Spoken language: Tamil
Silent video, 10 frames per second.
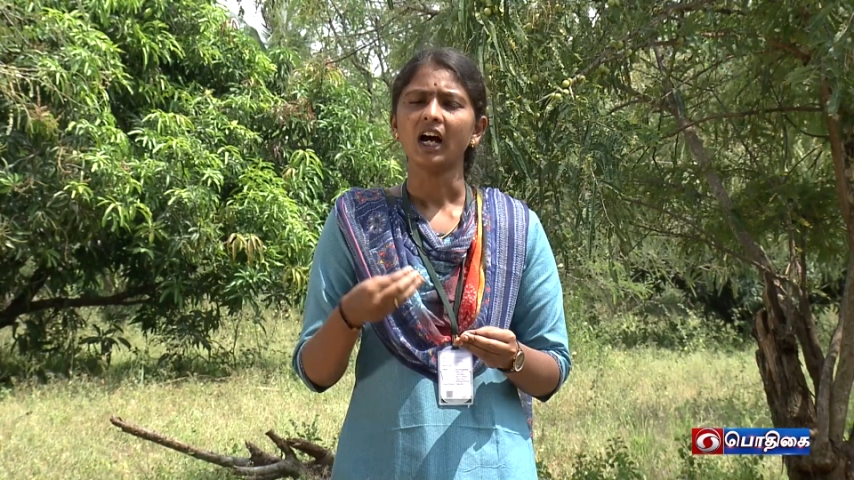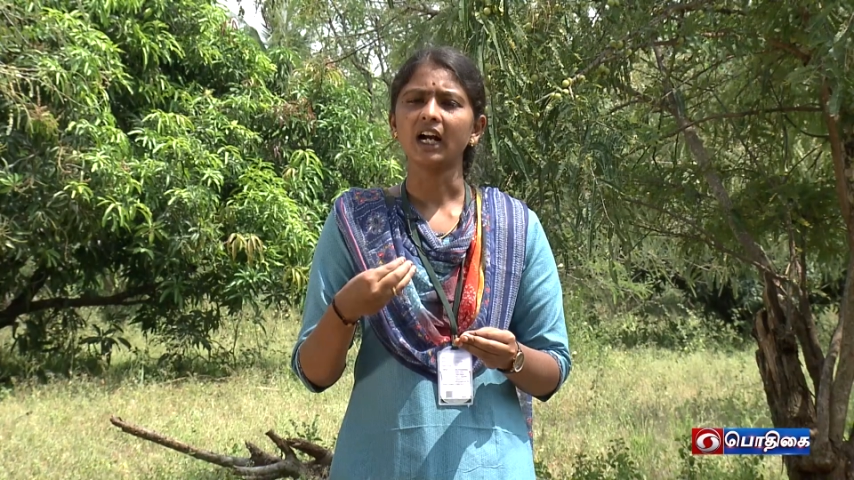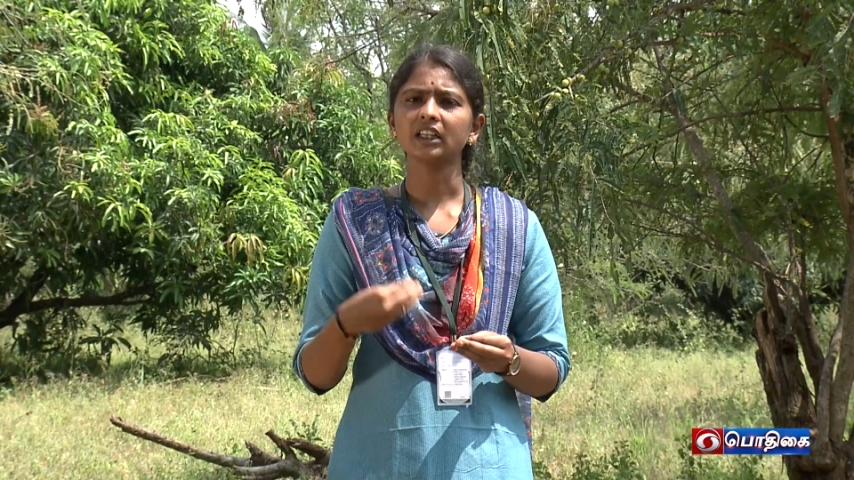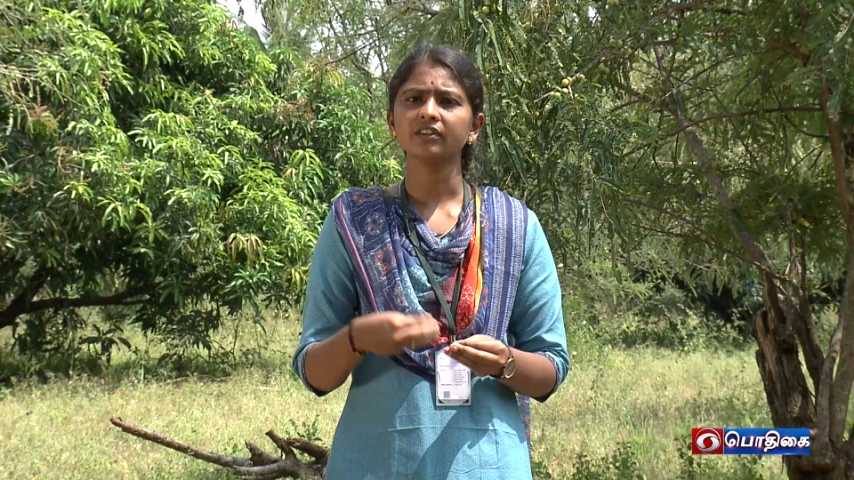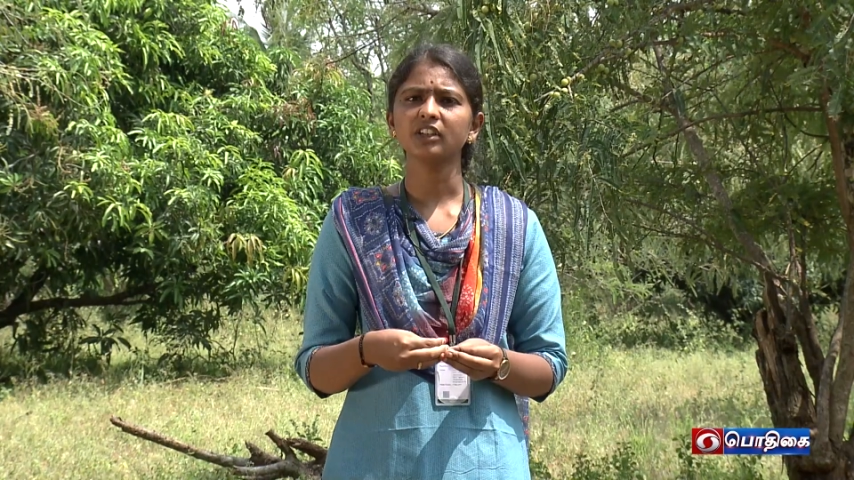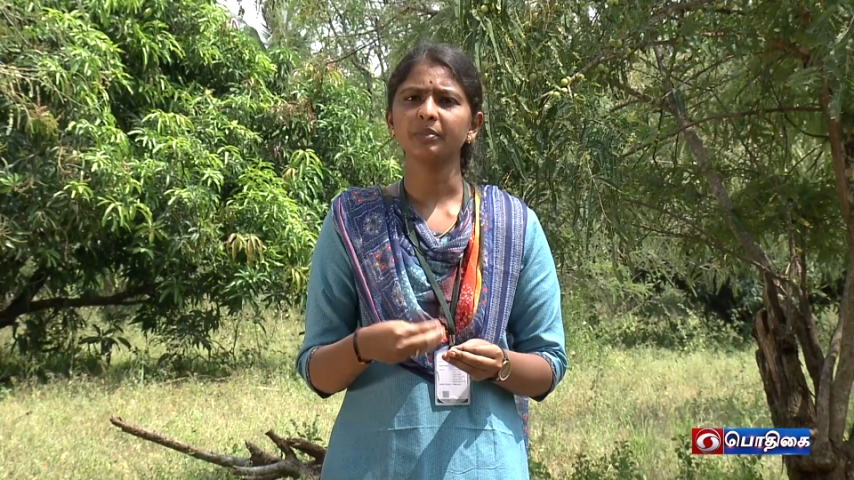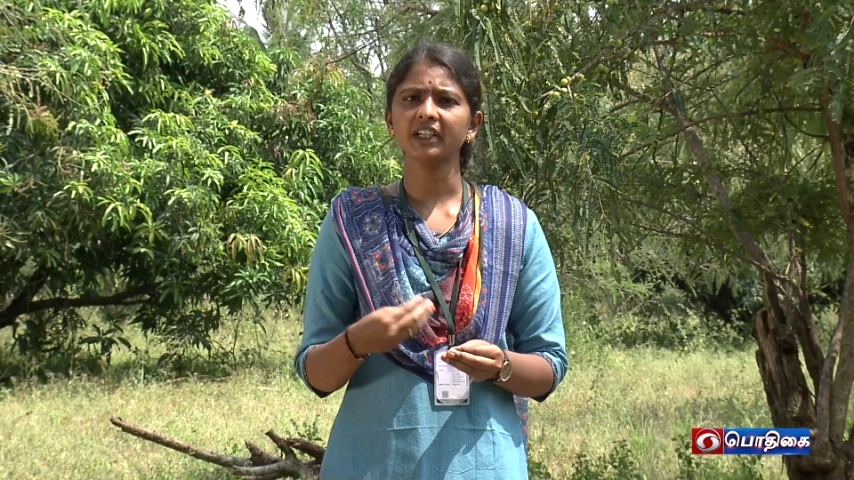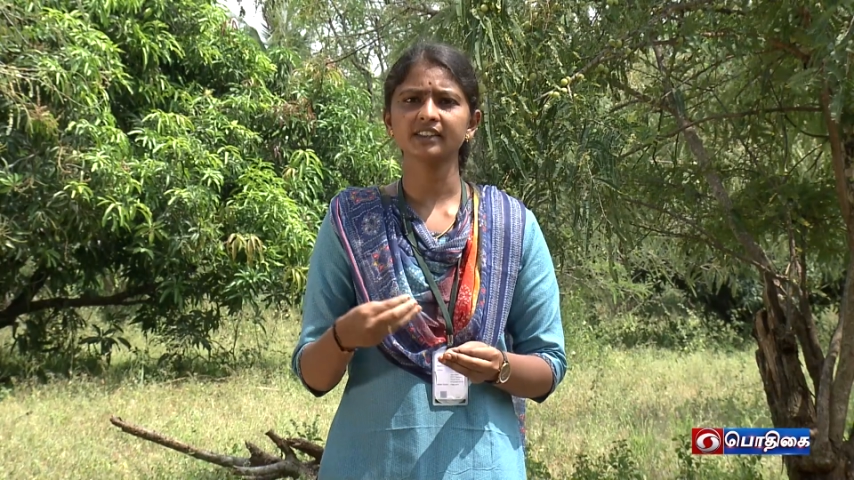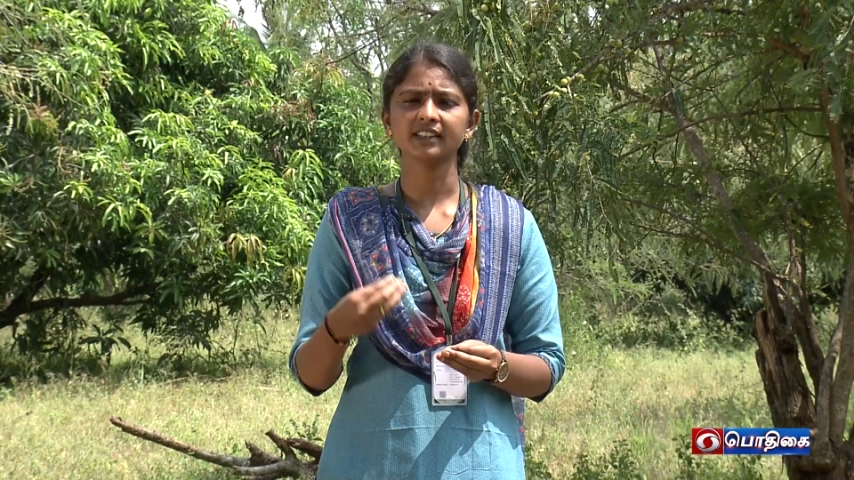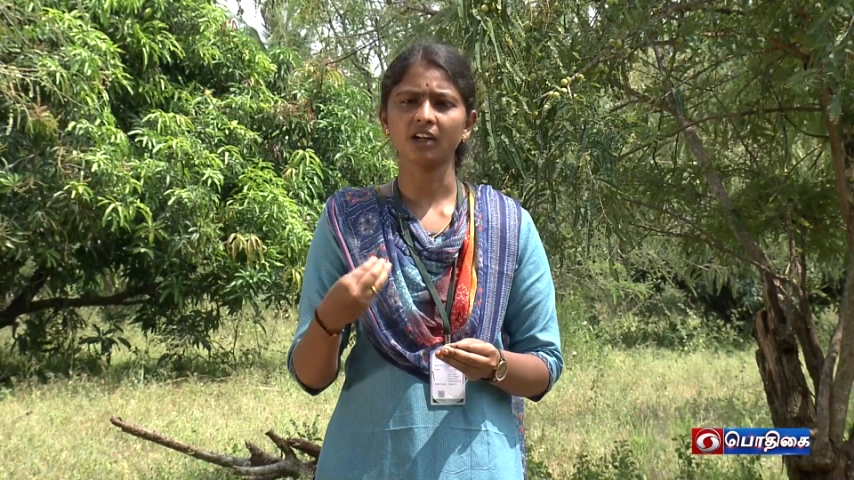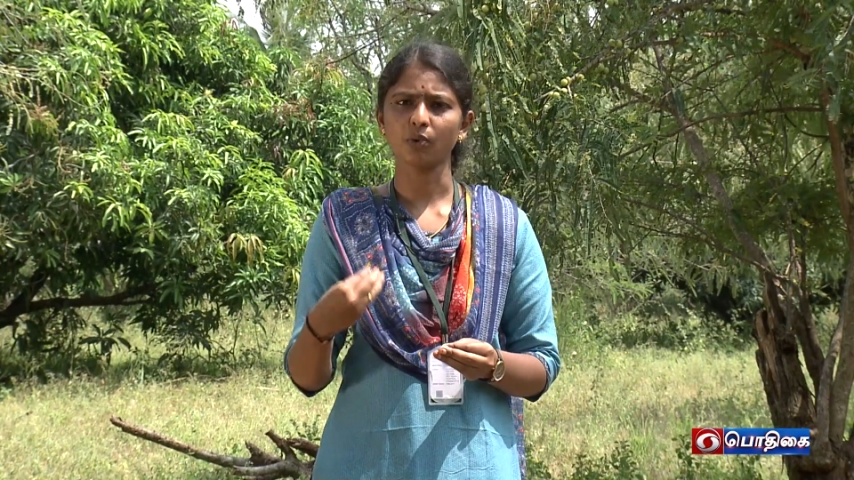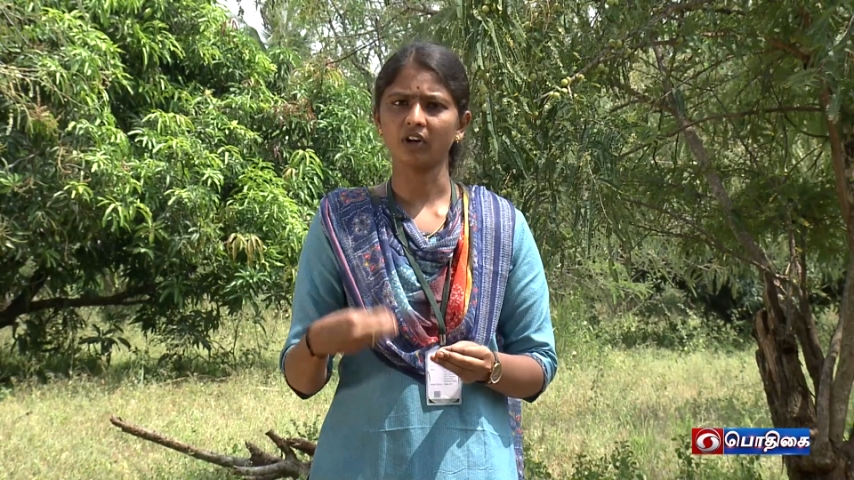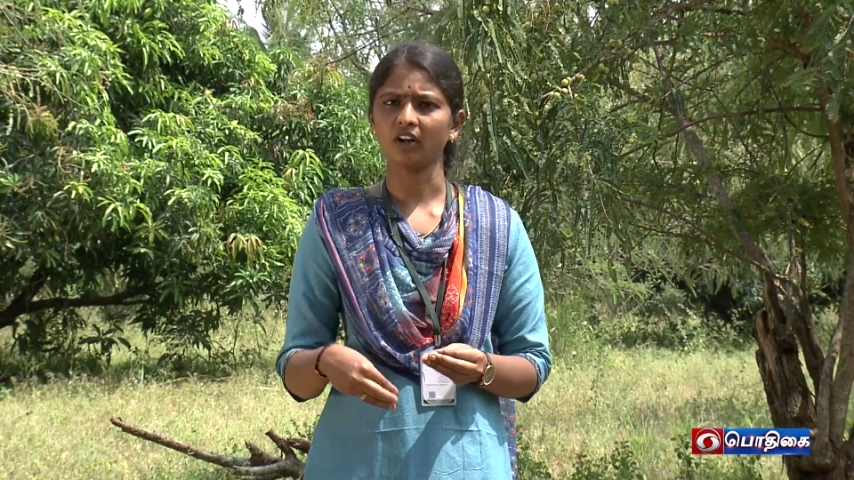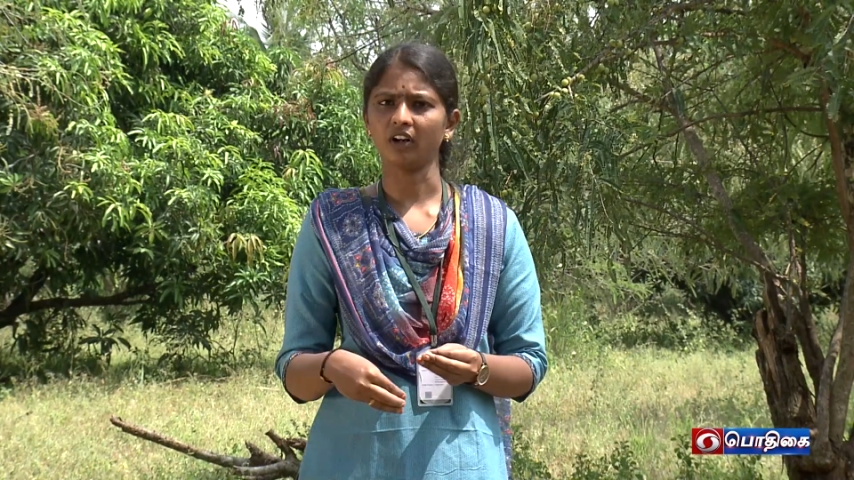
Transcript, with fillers: அடுத்து வந்து பிஎஸ்ஆர் ஒன்